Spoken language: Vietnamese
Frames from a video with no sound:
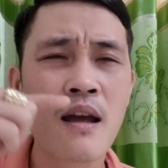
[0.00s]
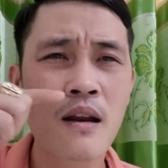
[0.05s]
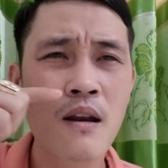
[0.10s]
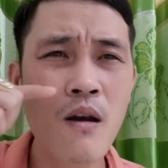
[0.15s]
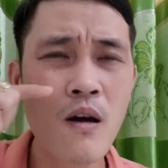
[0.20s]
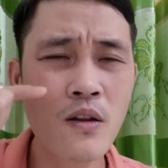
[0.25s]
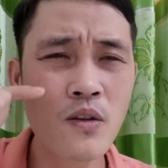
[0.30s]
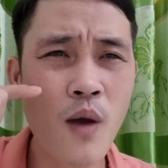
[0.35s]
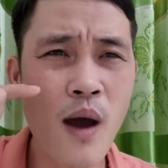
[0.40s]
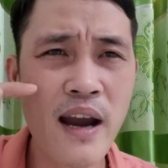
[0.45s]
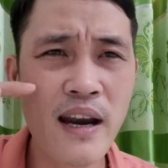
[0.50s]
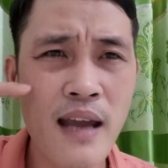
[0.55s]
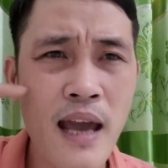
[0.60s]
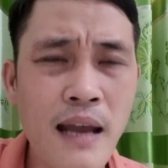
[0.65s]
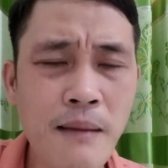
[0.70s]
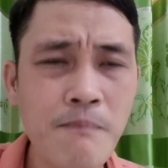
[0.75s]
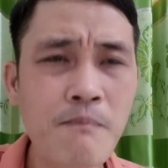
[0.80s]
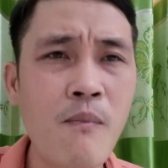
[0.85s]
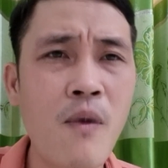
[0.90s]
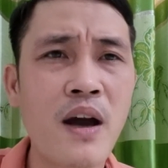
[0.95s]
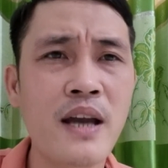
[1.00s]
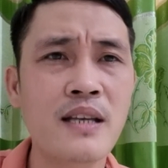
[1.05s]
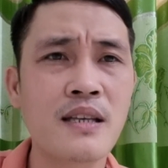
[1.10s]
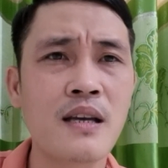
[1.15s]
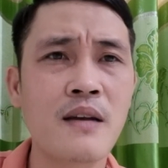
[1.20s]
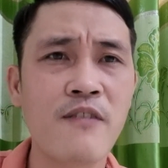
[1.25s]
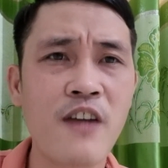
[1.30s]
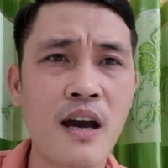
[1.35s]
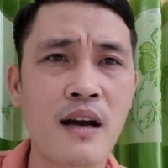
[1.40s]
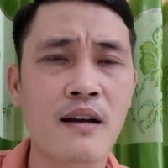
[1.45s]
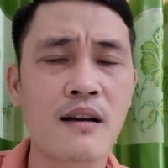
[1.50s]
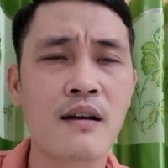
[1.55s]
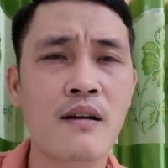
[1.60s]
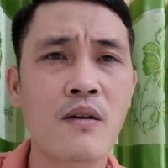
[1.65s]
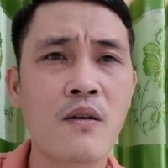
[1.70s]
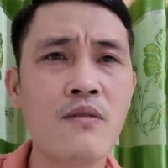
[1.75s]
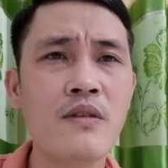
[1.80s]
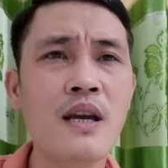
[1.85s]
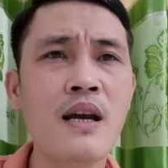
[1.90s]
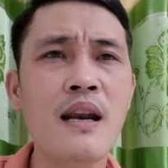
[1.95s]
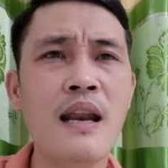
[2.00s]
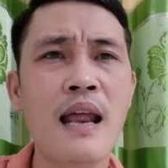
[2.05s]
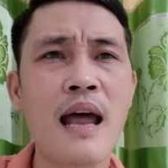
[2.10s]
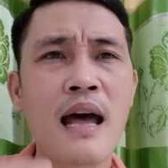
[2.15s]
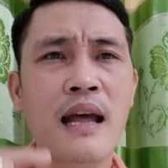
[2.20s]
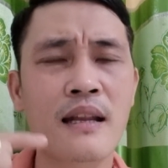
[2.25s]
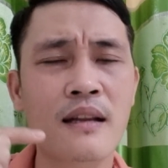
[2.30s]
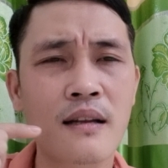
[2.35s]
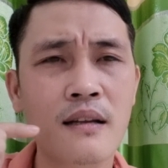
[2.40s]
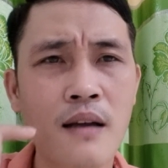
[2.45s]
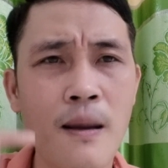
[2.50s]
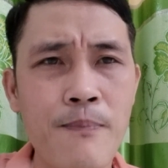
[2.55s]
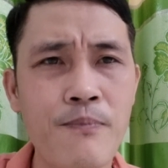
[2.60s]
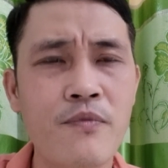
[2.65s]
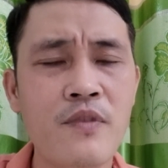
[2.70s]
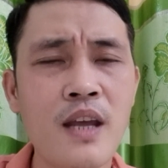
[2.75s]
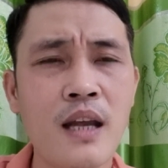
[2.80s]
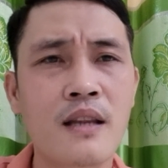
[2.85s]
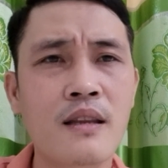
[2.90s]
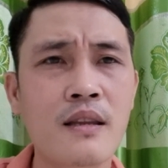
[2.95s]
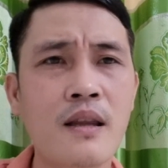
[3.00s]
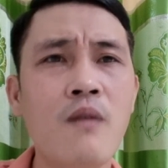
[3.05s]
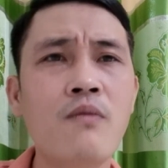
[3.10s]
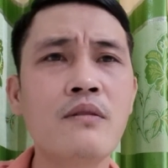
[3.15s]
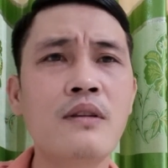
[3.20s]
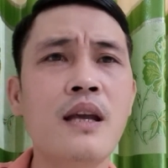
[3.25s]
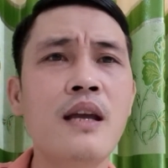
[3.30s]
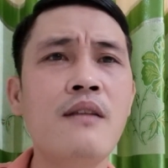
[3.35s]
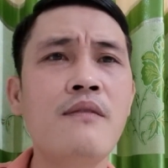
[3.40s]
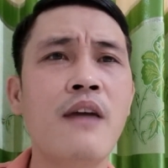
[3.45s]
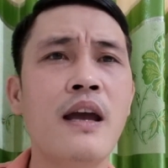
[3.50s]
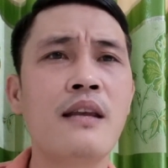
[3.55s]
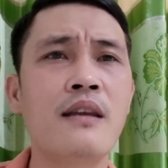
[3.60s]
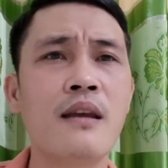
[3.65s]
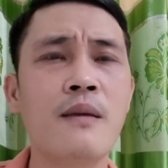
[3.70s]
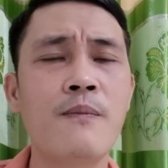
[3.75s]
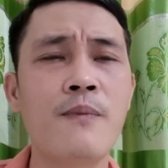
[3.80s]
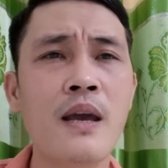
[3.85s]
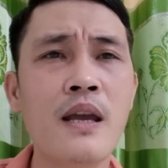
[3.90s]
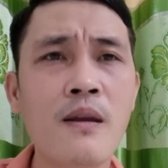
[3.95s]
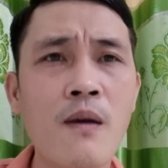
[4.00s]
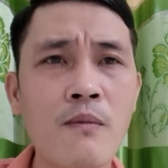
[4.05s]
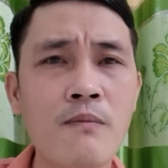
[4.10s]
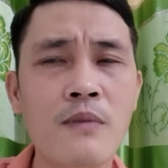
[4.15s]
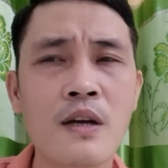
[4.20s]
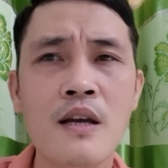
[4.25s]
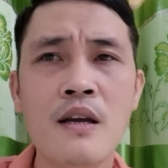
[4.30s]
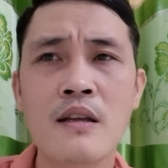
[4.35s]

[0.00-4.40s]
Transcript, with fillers: lo toan hết mọi sự việc cũng như là cập nhật thông tin về chị Phi Nhung